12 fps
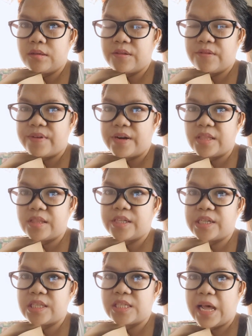different
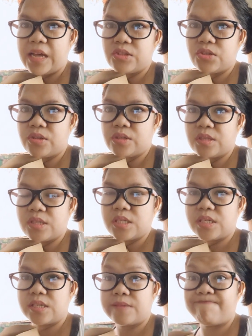
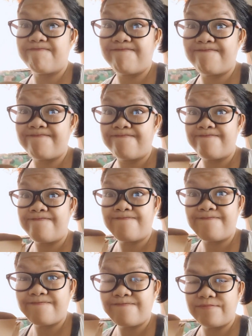transactions hmm?
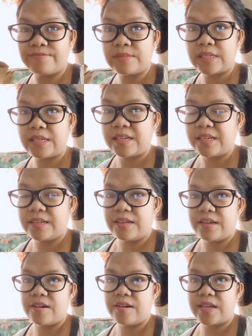
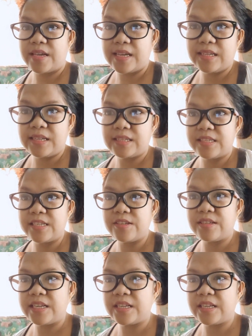okay see you